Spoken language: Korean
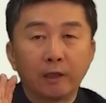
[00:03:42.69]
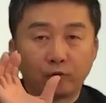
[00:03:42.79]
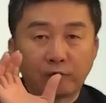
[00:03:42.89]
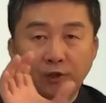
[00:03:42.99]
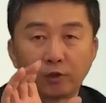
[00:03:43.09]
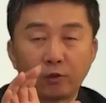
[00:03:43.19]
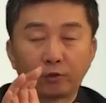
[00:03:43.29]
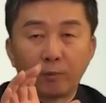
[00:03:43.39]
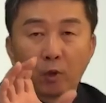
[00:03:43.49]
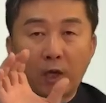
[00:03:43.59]
특징적인
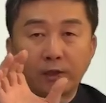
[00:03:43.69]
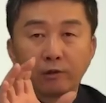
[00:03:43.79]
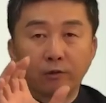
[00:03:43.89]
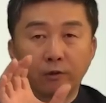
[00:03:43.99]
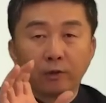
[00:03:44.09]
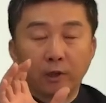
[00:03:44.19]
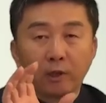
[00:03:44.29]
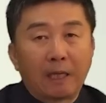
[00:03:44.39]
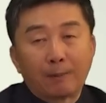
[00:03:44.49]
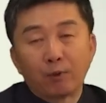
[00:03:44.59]
것들 몇 가지를
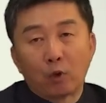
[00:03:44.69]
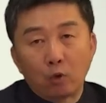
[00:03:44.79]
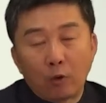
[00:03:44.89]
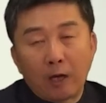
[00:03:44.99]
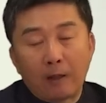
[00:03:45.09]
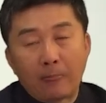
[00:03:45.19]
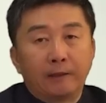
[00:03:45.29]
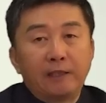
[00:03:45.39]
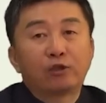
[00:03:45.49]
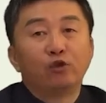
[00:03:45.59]
알아본 결과
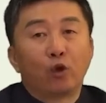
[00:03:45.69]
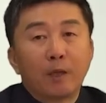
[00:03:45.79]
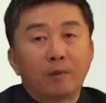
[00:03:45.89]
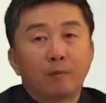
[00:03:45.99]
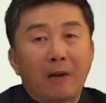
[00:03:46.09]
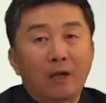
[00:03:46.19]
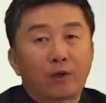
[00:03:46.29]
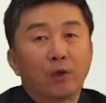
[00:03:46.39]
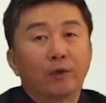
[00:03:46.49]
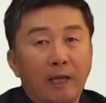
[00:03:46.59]
리스노임을
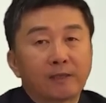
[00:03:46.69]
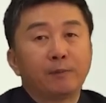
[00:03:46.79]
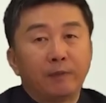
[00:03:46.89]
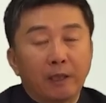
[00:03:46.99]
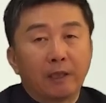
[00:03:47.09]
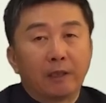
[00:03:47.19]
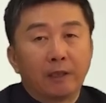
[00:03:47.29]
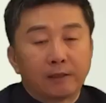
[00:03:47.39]
밝혀냈습니다.